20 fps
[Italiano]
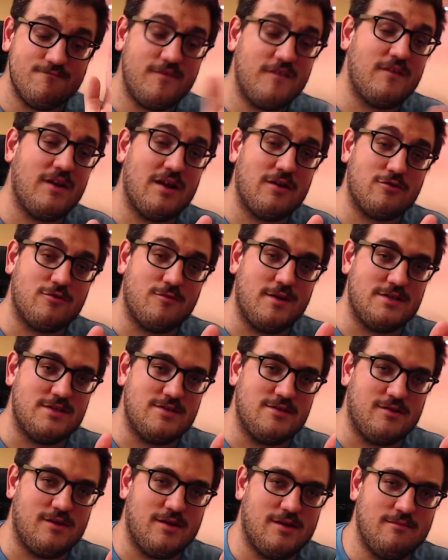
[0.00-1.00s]
Viva
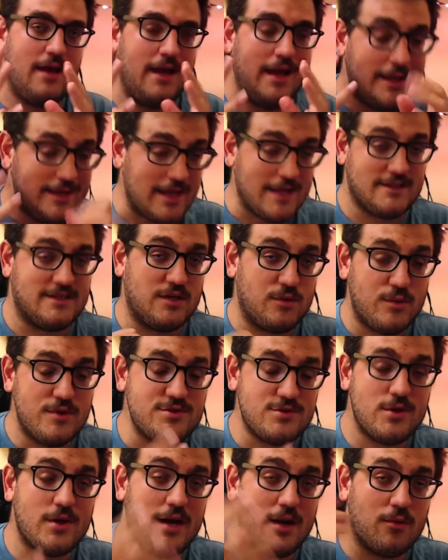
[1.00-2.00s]
l'automazione. E niente,
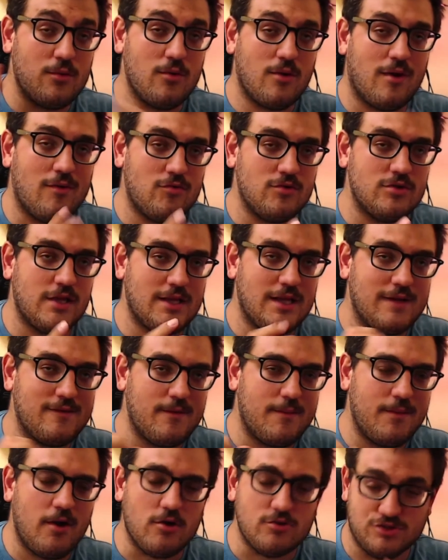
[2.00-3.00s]
questo era quello che avevo da dirvi
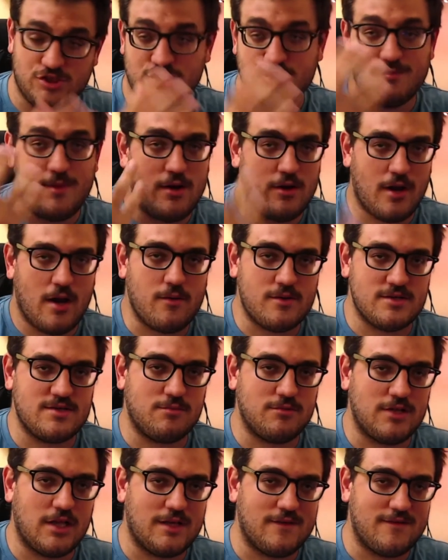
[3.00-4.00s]
per oggi, spero che questa
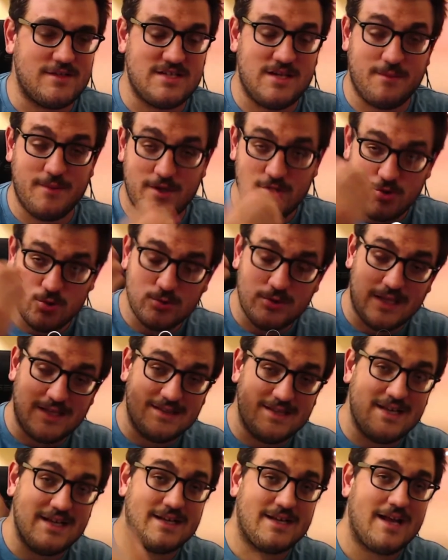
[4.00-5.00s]
puntata vi sia piaciuta,
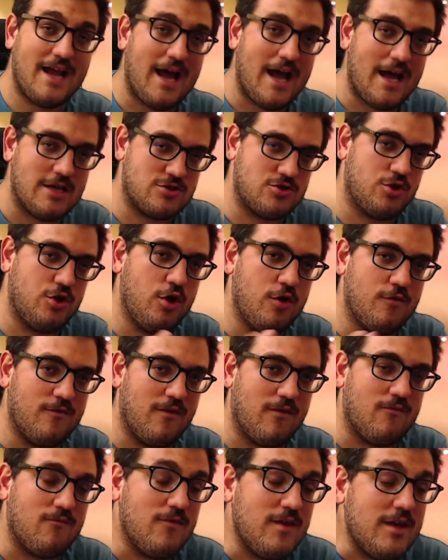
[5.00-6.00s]
nel caso io vi
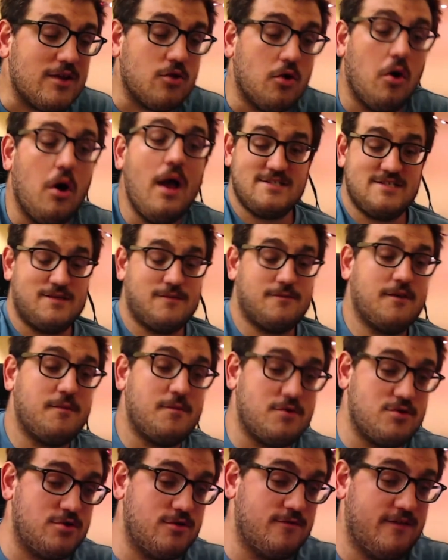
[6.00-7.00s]
invito a
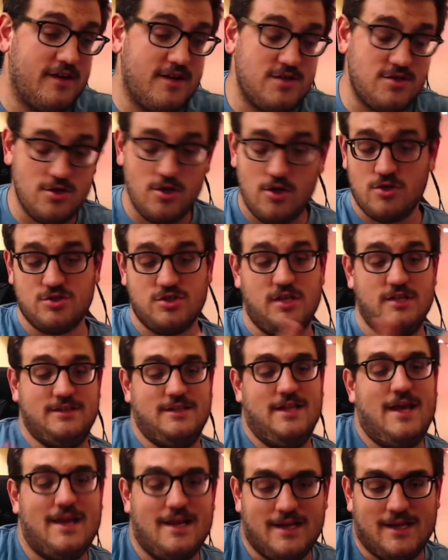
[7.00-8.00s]
seguirmi sui vari social,
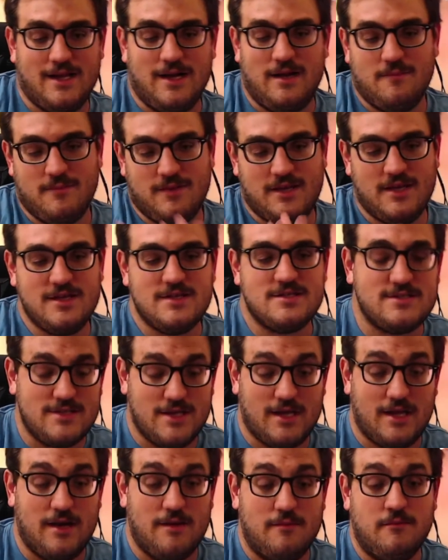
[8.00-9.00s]
Telegram,
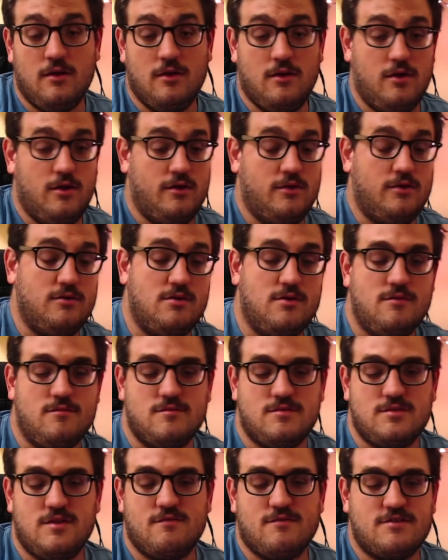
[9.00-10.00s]
Instagram, eh,
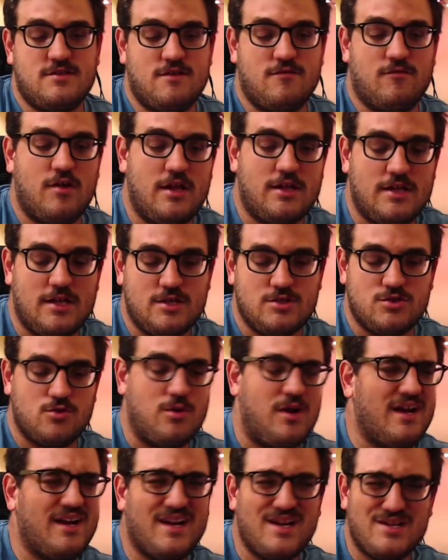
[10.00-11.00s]
se, se, volete
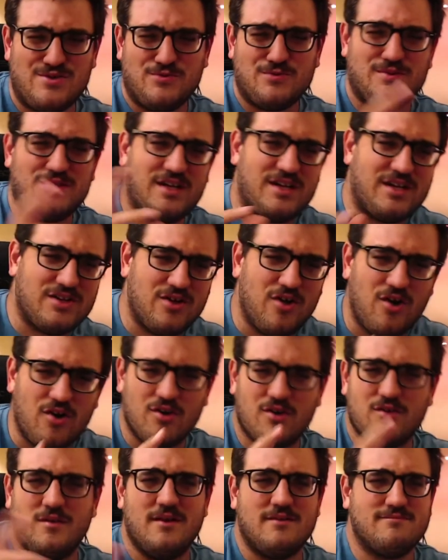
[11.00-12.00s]
sono anche su
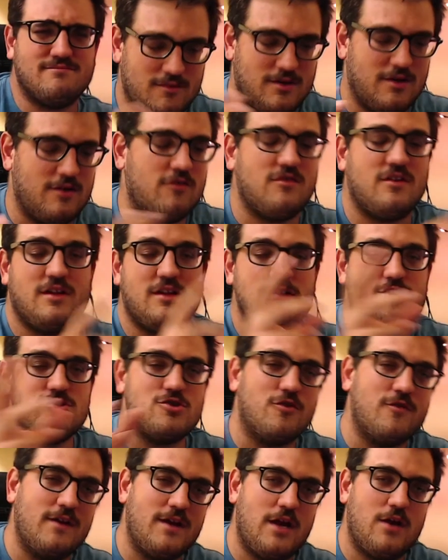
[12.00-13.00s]
TikTok, ma le cose di
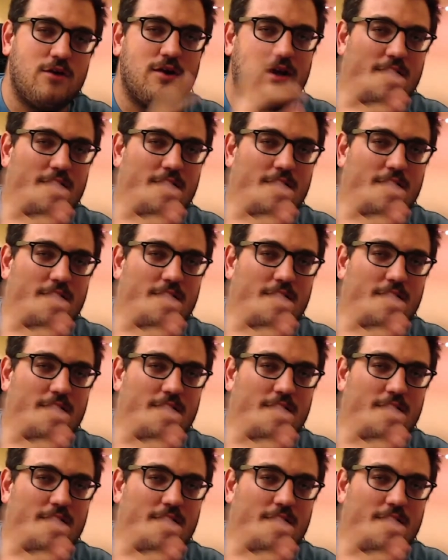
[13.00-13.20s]
giovani non